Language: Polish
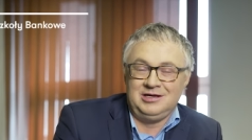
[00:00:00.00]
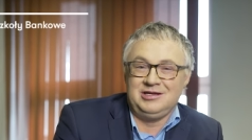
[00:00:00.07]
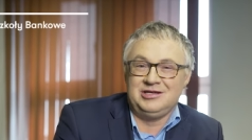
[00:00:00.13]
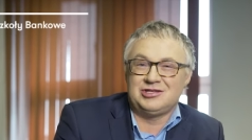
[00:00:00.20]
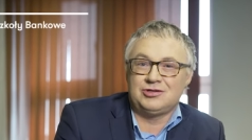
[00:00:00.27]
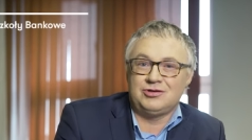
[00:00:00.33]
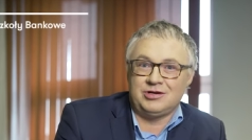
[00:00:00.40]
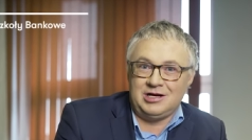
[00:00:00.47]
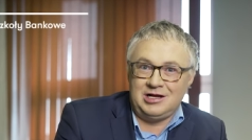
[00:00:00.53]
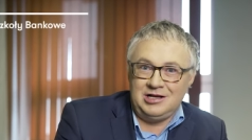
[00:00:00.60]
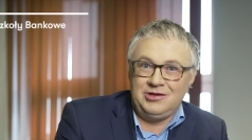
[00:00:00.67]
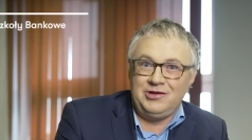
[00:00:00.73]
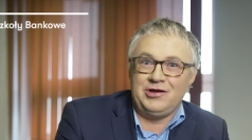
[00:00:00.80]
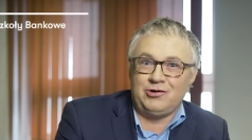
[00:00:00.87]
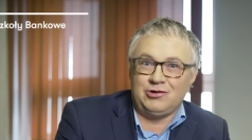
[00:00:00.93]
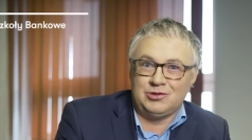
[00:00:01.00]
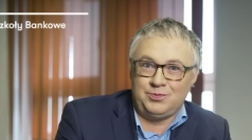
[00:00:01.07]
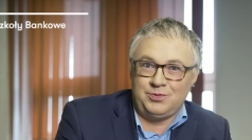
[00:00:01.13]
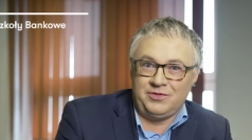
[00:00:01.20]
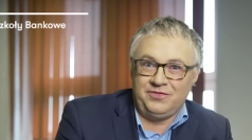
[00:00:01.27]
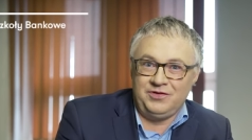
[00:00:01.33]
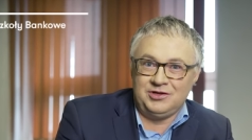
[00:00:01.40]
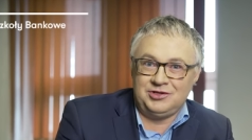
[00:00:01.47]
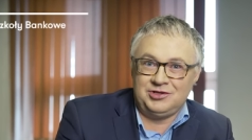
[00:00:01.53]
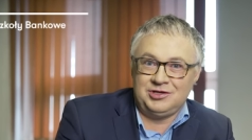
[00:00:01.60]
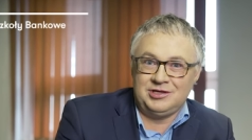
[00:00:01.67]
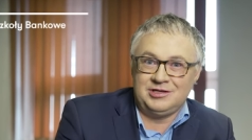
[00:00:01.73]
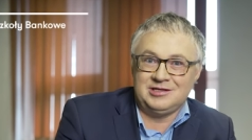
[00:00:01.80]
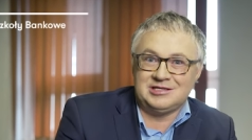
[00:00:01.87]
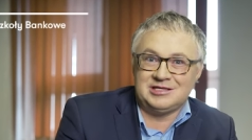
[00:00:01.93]
Jest to realna odpowiedź
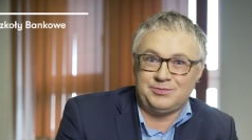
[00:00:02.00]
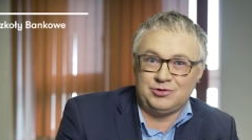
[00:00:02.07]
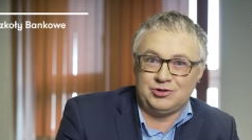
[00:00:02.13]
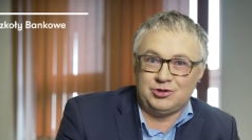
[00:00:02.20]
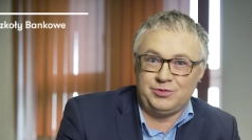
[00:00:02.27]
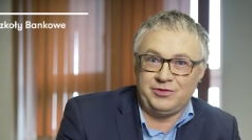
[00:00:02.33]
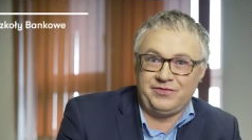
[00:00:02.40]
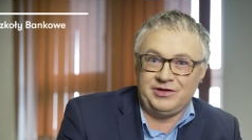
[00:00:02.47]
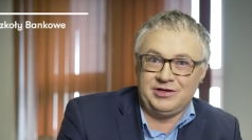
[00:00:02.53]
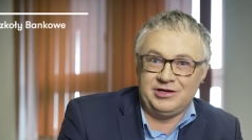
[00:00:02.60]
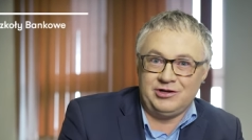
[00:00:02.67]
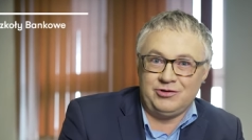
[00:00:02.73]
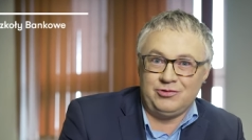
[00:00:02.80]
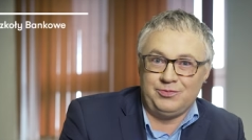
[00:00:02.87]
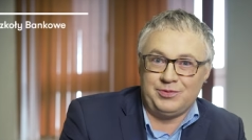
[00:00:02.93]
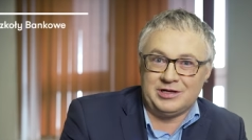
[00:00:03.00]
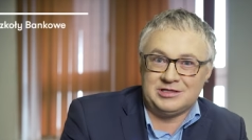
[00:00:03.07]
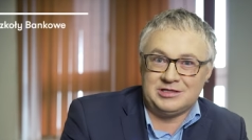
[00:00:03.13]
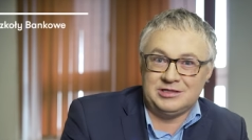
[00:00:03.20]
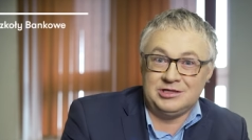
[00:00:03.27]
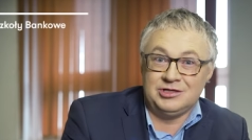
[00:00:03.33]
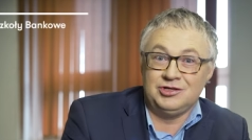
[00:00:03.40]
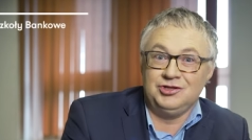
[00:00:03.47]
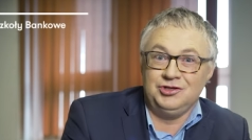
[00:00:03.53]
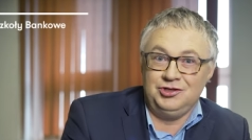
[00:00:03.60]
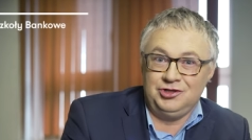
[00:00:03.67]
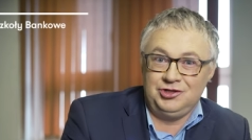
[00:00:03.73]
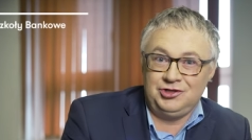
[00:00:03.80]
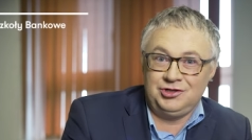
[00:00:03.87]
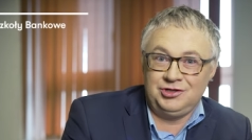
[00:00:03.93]
na zapotrzebowanie rynku pracy
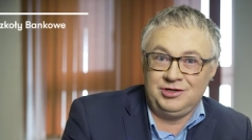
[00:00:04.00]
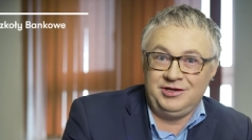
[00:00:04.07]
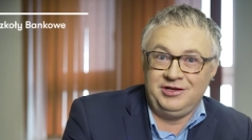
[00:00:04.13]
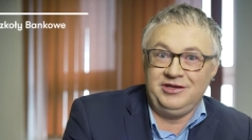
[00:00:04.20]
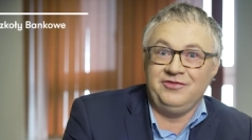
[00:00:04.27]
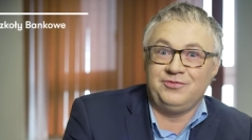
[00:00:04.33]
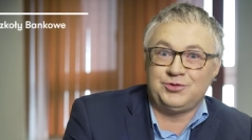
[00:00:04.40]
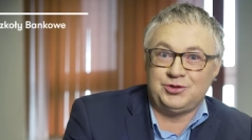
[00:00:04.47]
dziś i w